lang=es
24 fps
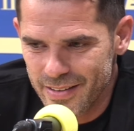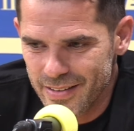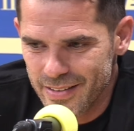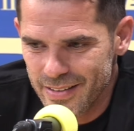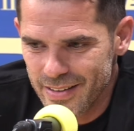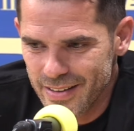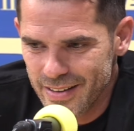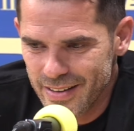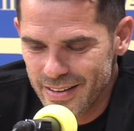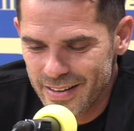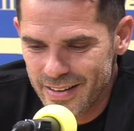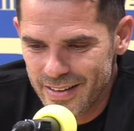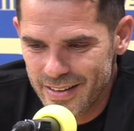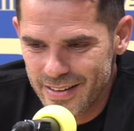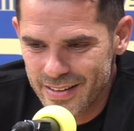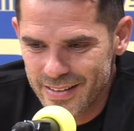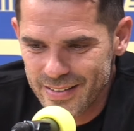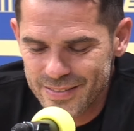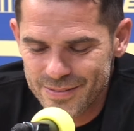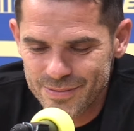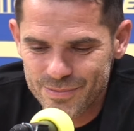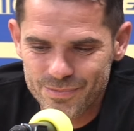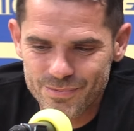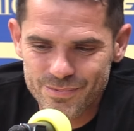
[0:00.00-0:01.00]

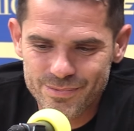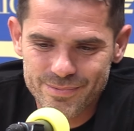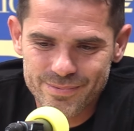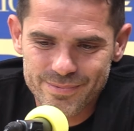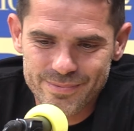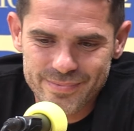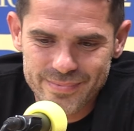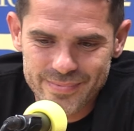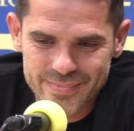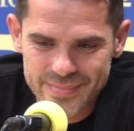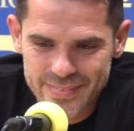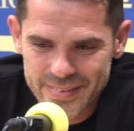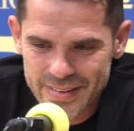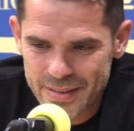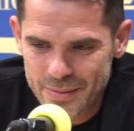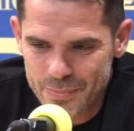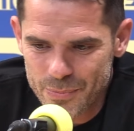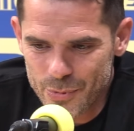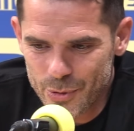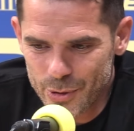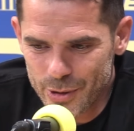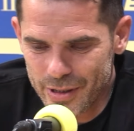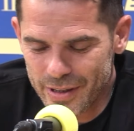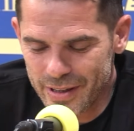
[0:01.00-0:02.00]
eh, es
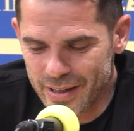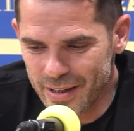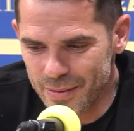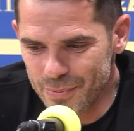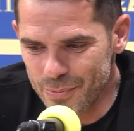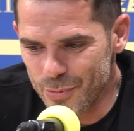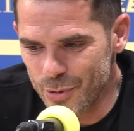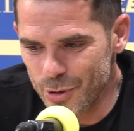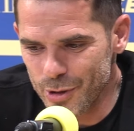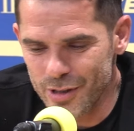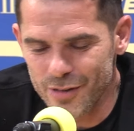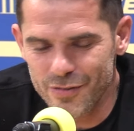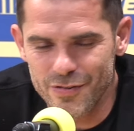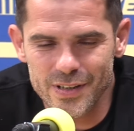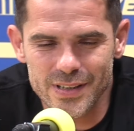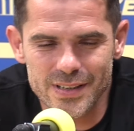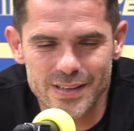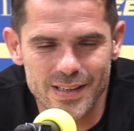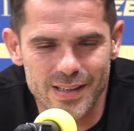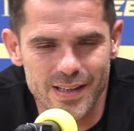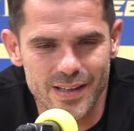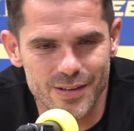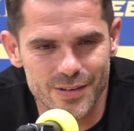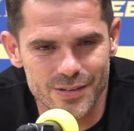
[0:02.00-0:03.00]
muy, es muy
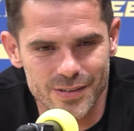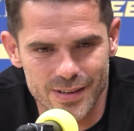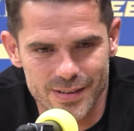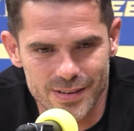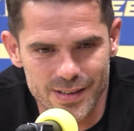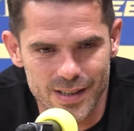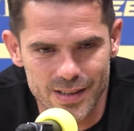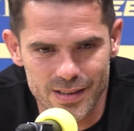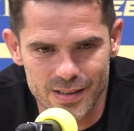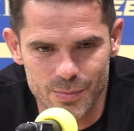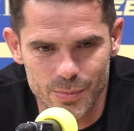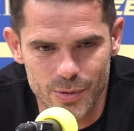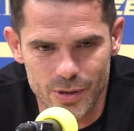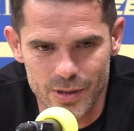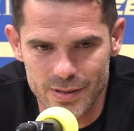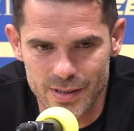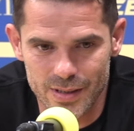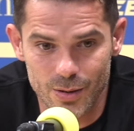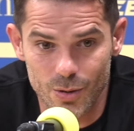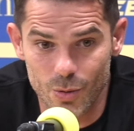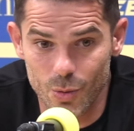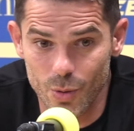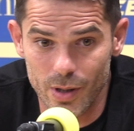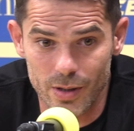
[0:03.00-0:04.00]
difícil de contestarte porque
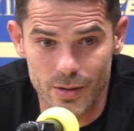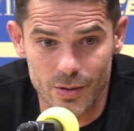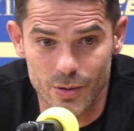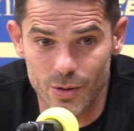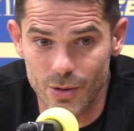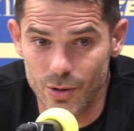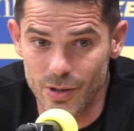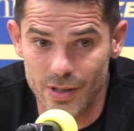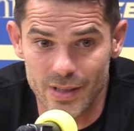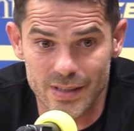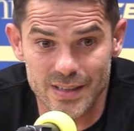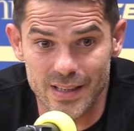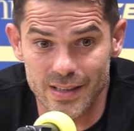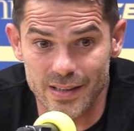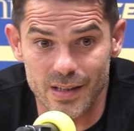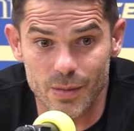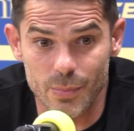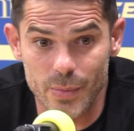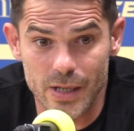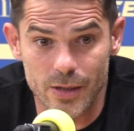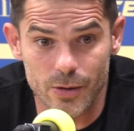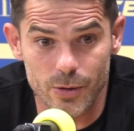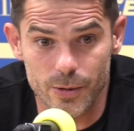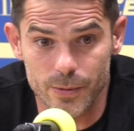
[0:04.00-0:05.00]
estás jugando con el
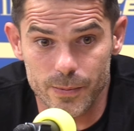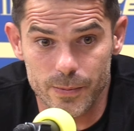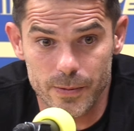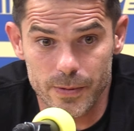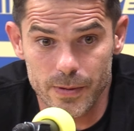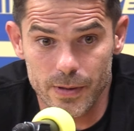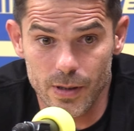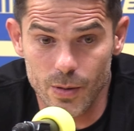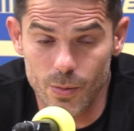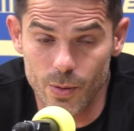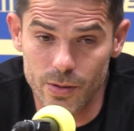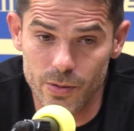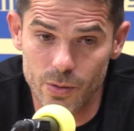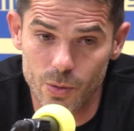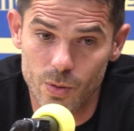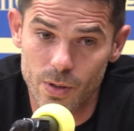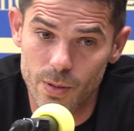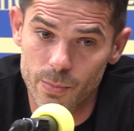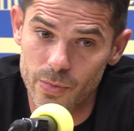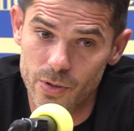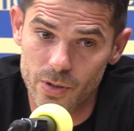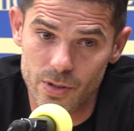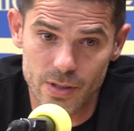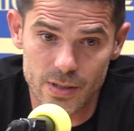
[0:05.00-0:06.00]
sentimiento. Y cuando
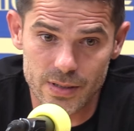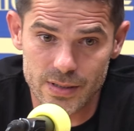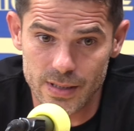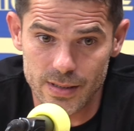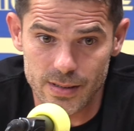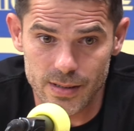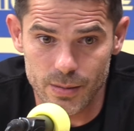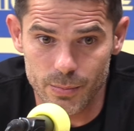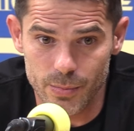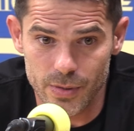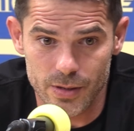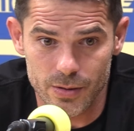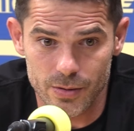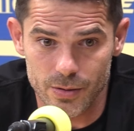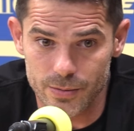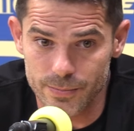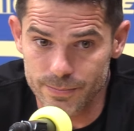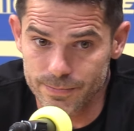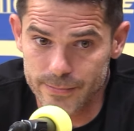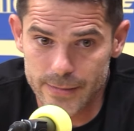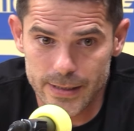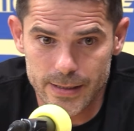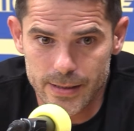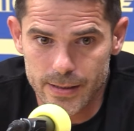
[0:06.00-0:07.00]
jugamos con el sentimiento,
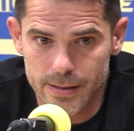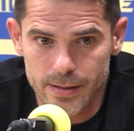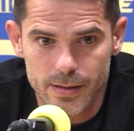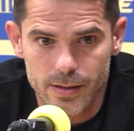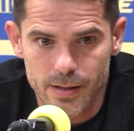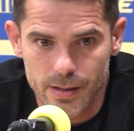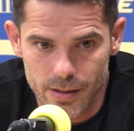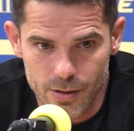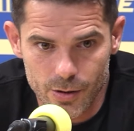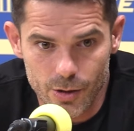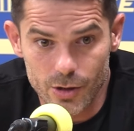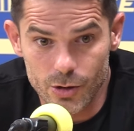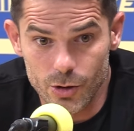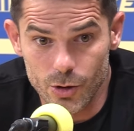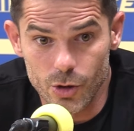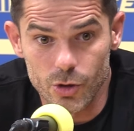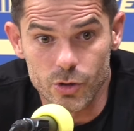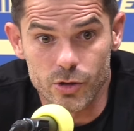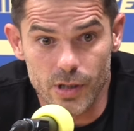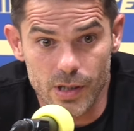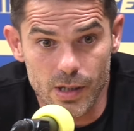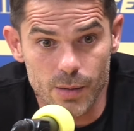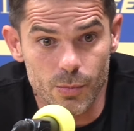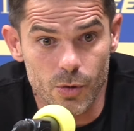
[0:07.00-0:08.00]
creo que
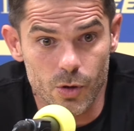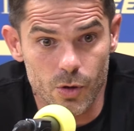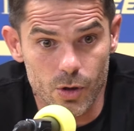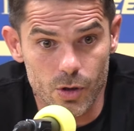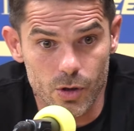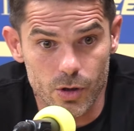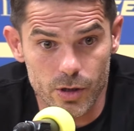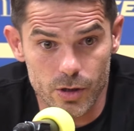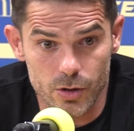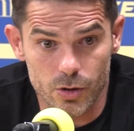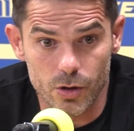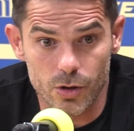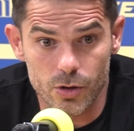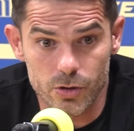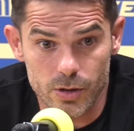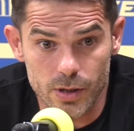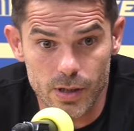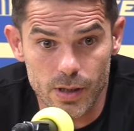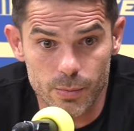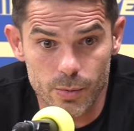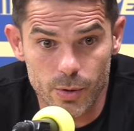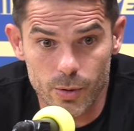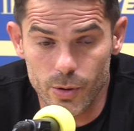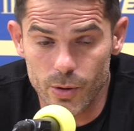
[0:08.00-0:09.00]
todos tenemos dolor y todos
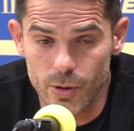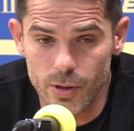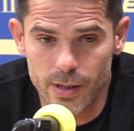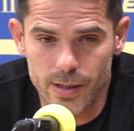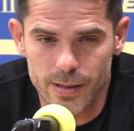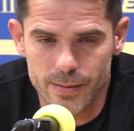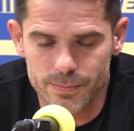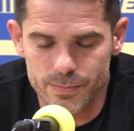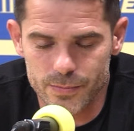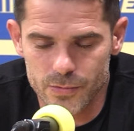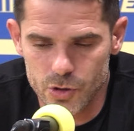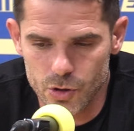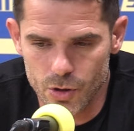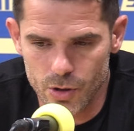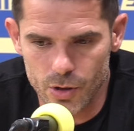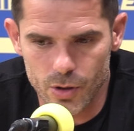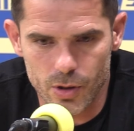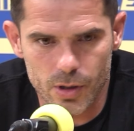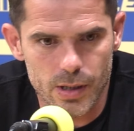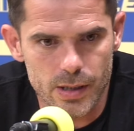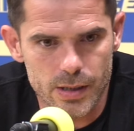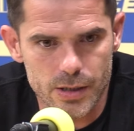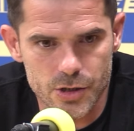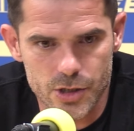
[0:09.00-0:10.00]
tenemos bronca. Yo
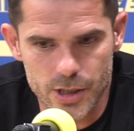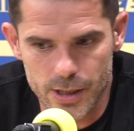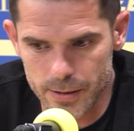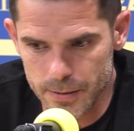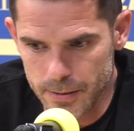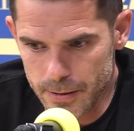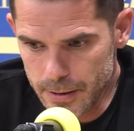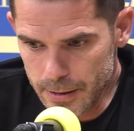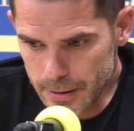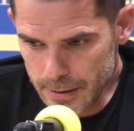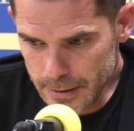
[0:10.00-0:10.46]
creo que el hincha